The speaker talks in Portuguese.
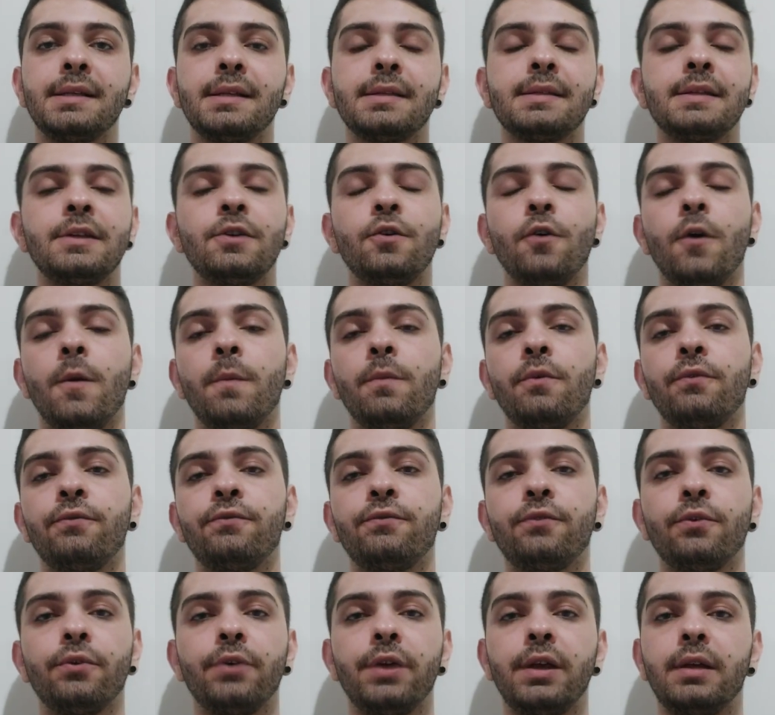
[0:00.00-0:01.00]
Mas assim
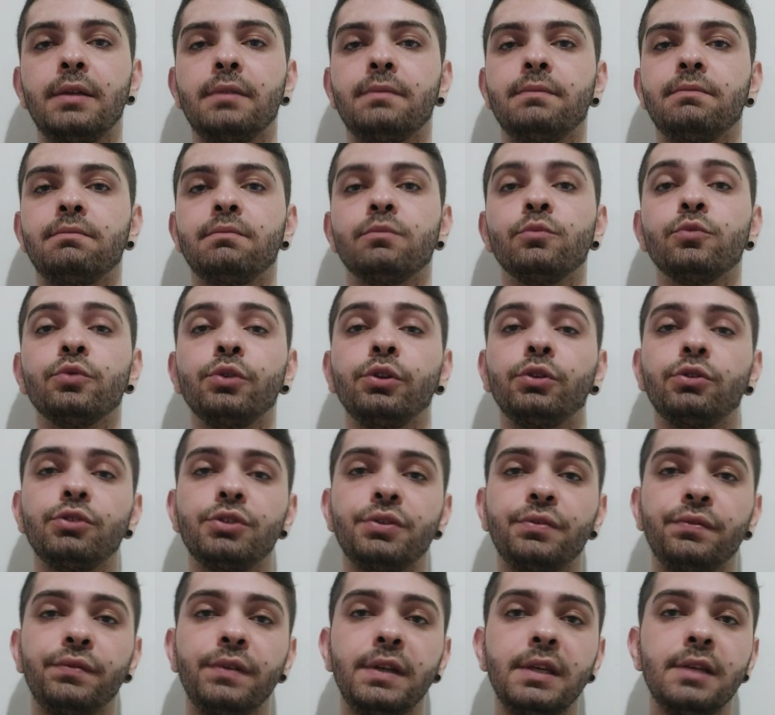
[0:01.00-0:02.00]
como foi
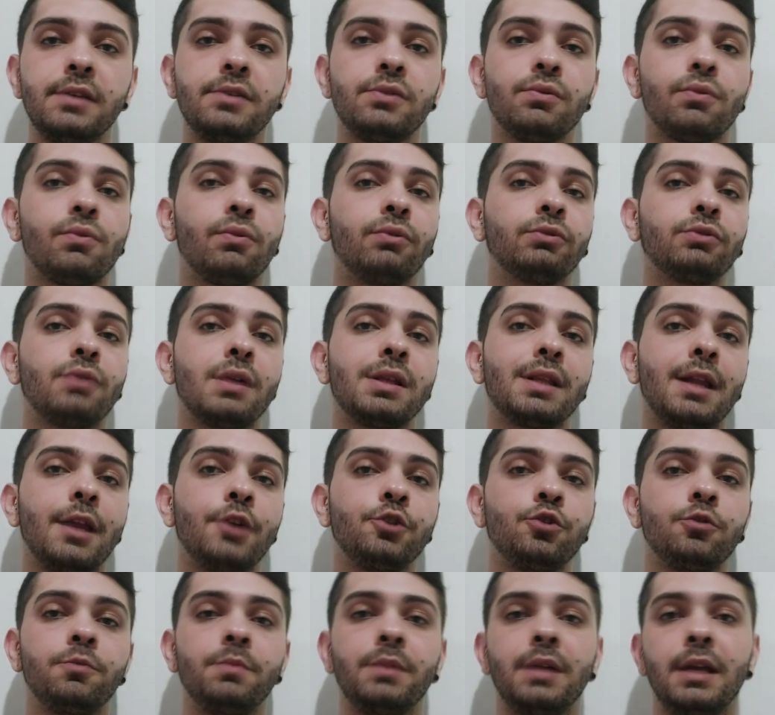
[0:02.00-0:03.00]
muito difícil contra
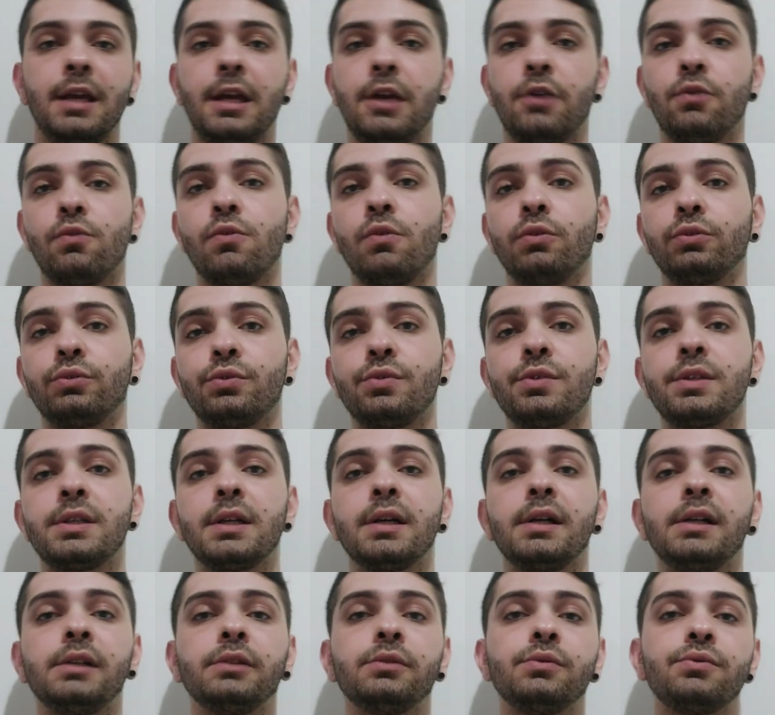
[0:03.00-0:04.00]
o Atlético Mineiro,
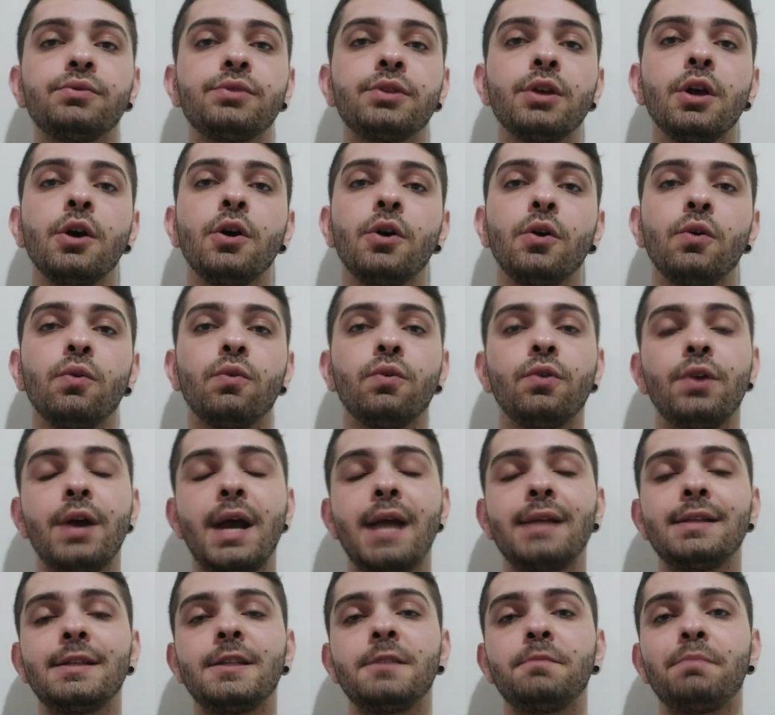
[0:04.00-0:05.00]
contra o Santos, o
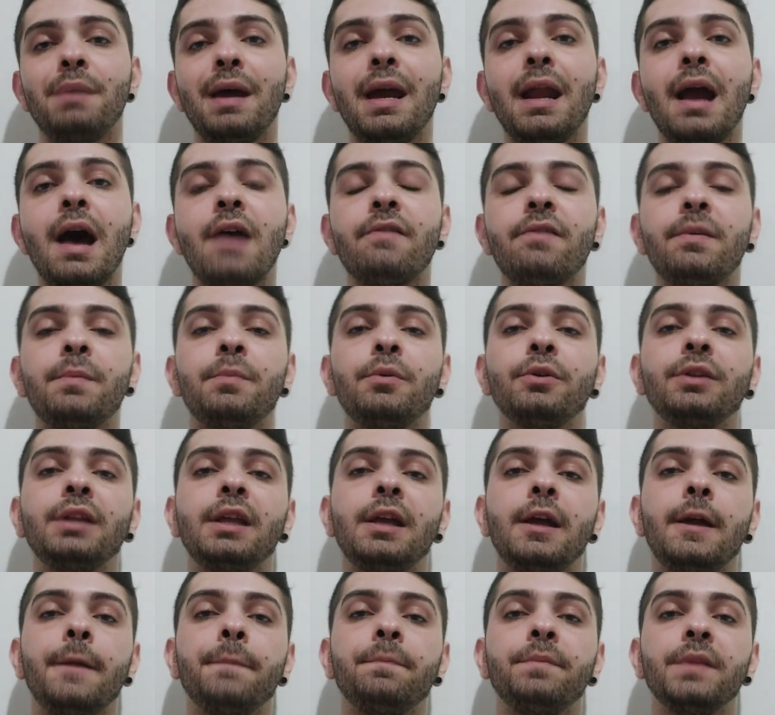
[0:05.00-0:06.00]
Goiás esperava
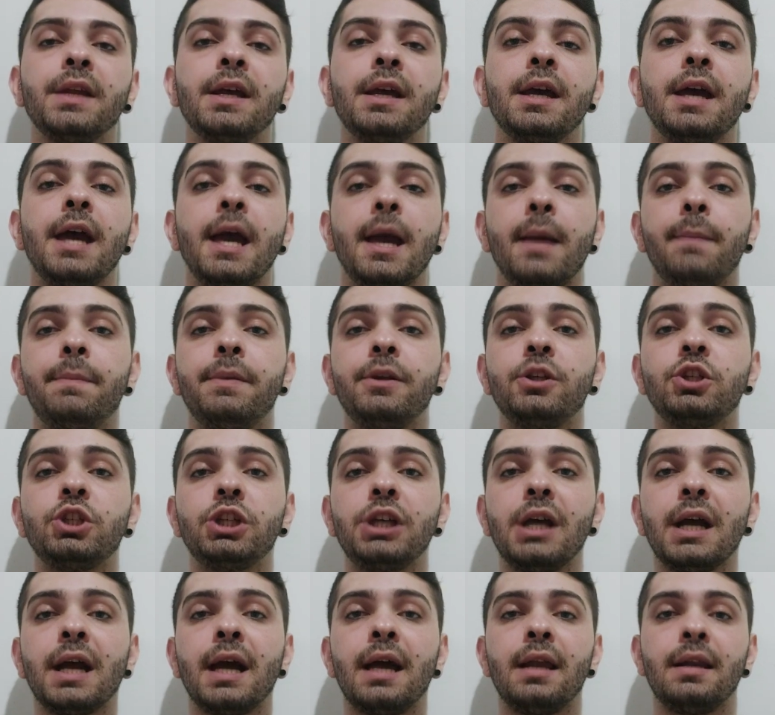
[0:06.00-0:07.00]
poder
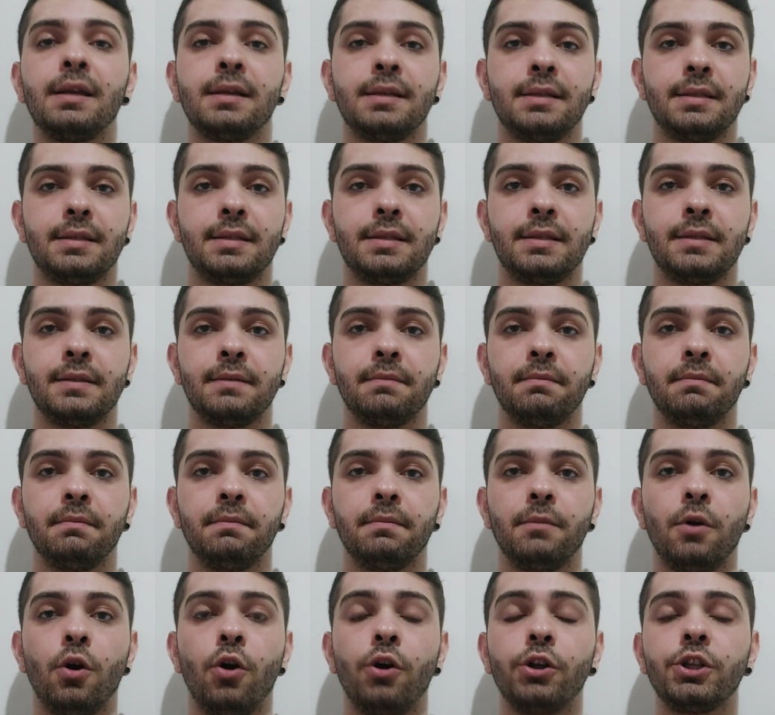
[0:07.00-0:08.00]
repetir aquelas
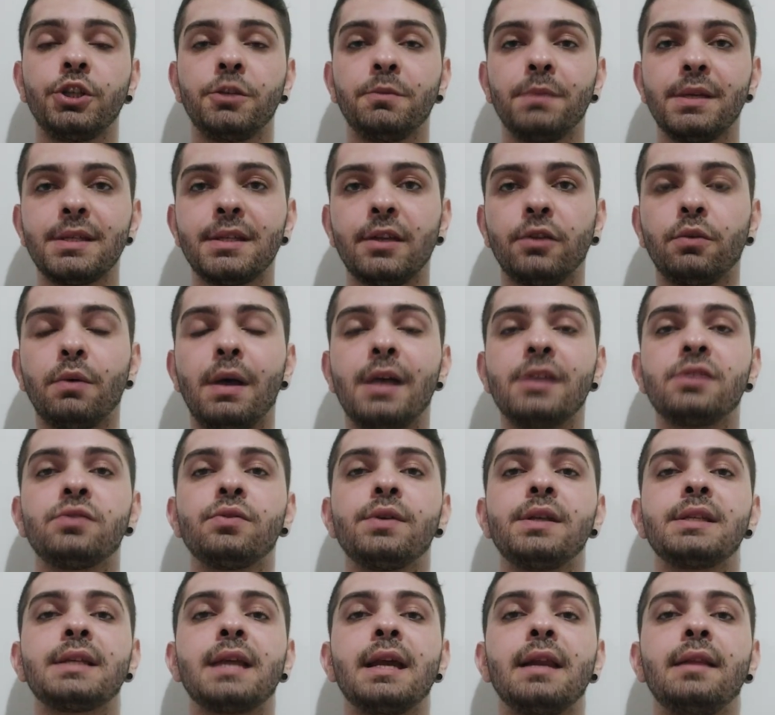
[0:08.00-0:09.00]
ótimas
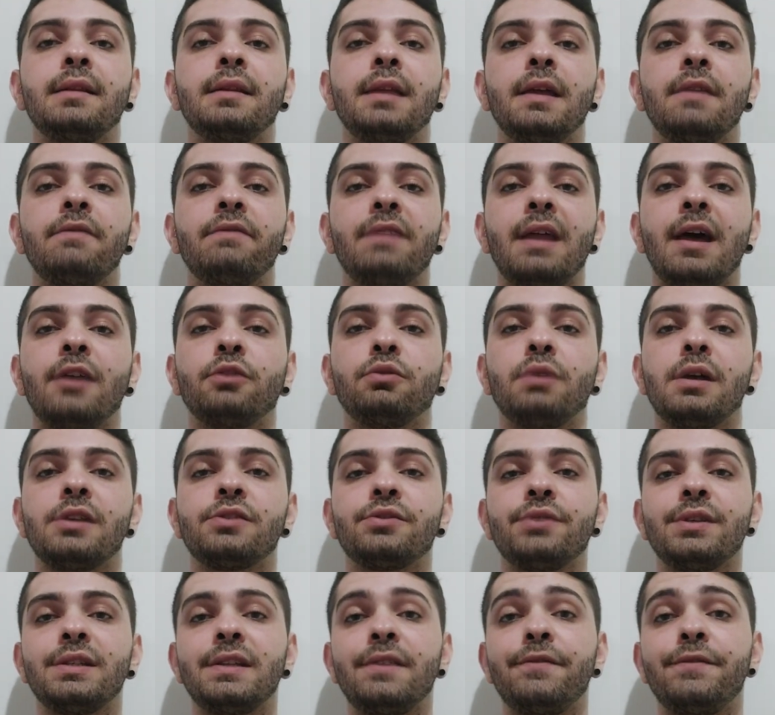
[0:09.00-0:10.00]
atuações que ele teve, né?
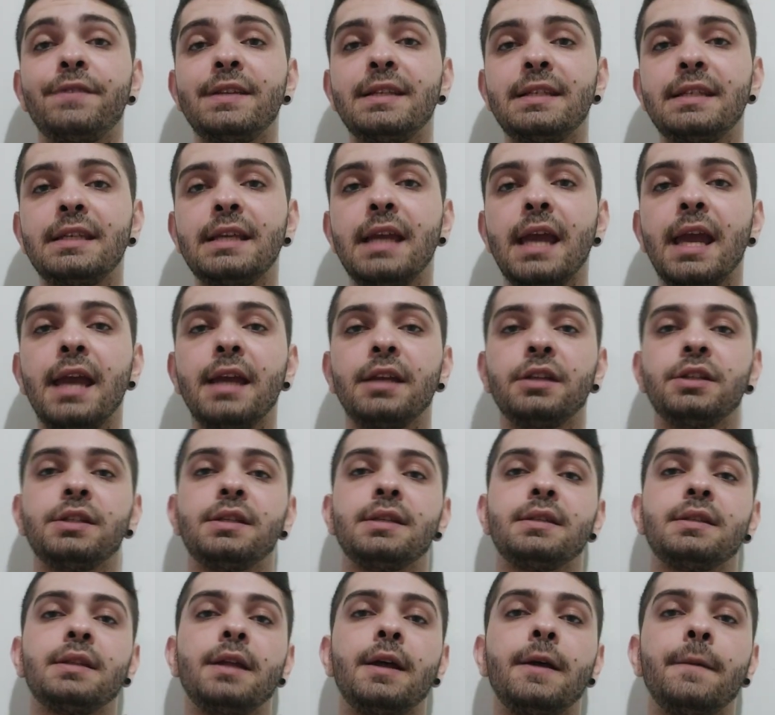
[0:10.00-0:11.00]
Atuações
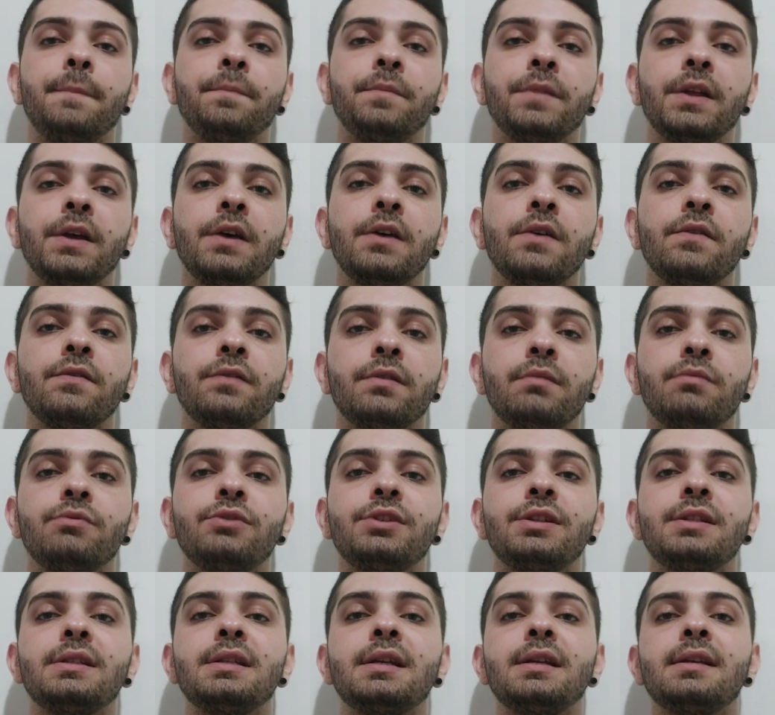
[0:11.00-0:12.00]
eficientes, né?
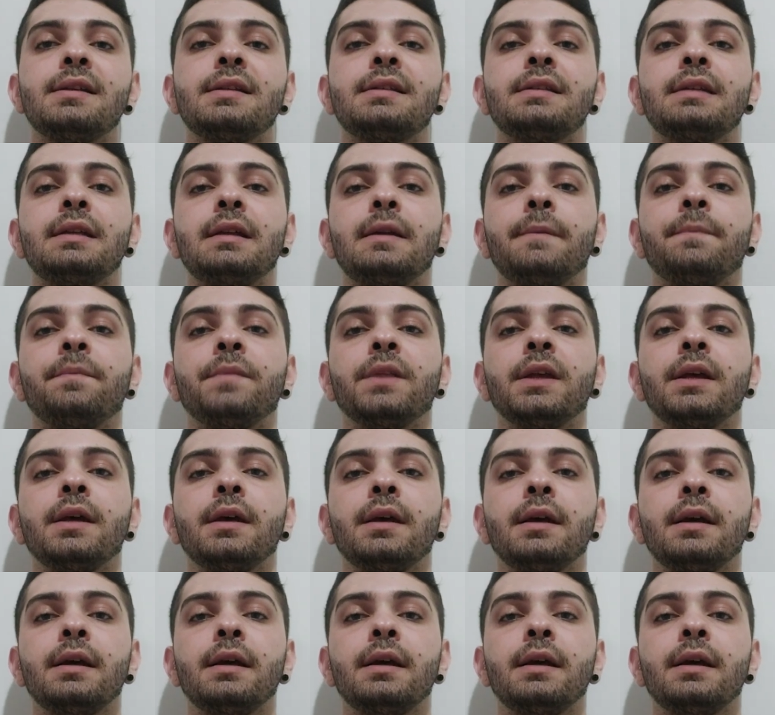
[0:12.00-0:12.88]
Vamos dizer assim.